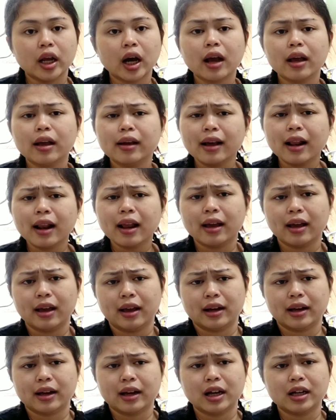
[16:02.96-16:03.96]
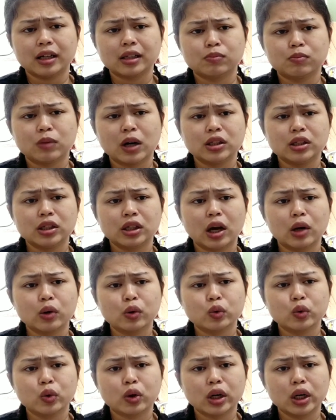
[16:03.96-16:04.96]
ya kayak gila ya guys
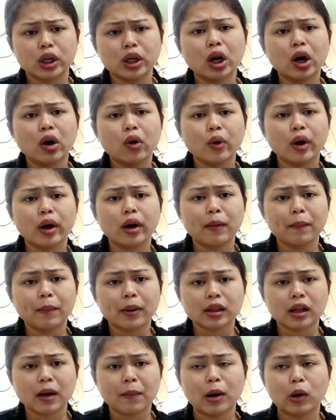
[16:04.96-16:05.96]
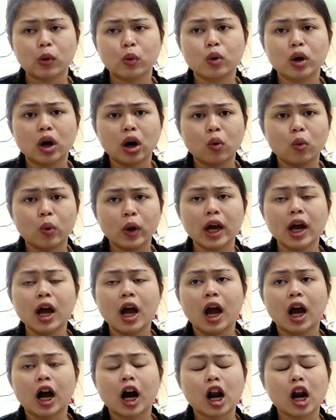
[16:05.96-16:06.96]
bajikanku juga digawe nah pertama aku gawe
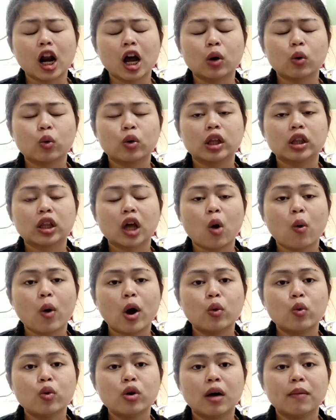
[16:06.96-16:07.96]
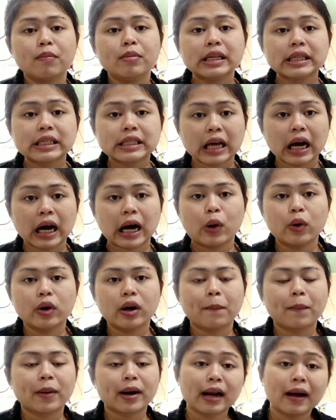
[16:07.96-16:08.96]
karena aku di Taiwan udah bisa
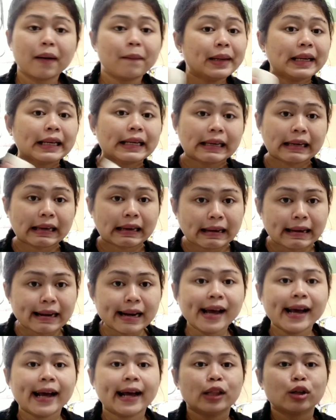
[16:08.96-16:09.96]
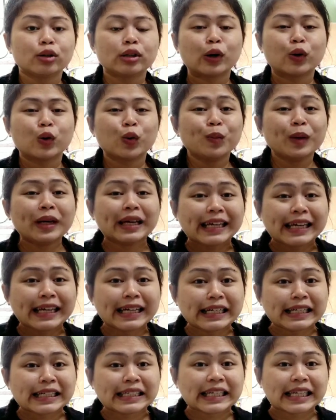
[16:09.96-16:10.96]
udah pernah bikin terus aku
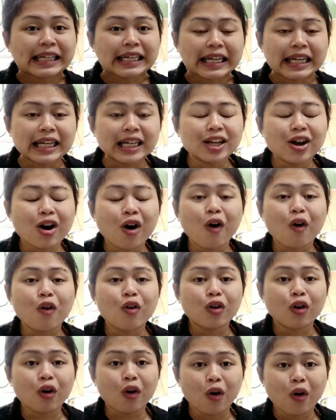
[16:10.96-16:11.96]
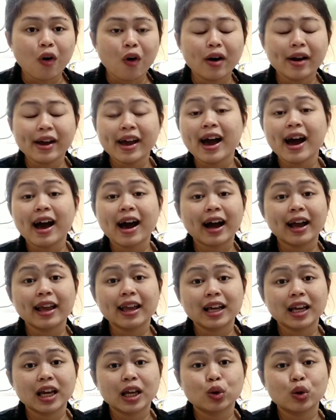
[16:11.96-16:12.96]
bikin di sini di Hong Kong ya
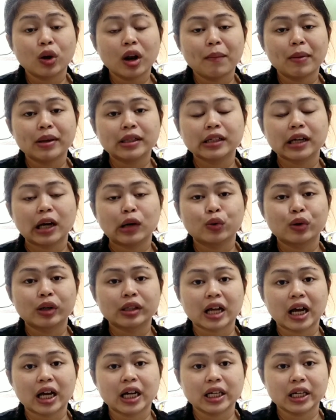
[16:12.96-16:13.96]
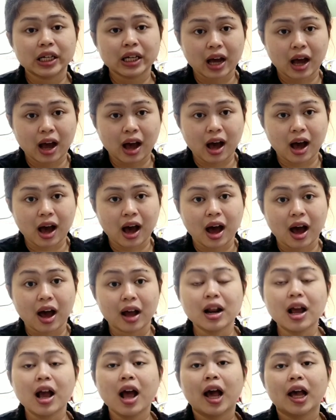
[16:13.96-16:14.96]
kayak gitulah majikanku
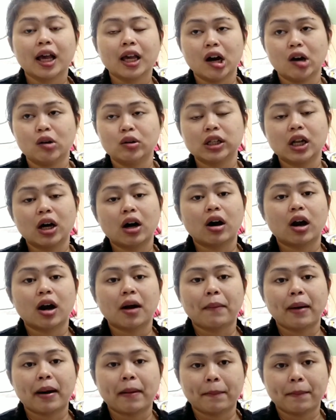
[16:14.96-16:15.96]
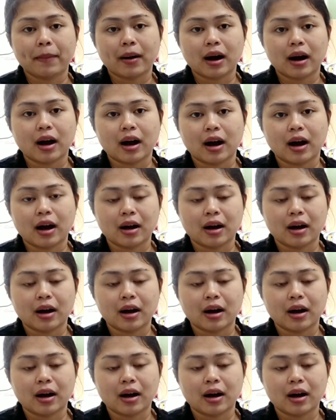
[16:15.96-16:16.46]
ketagihan ya uslah lah apa apa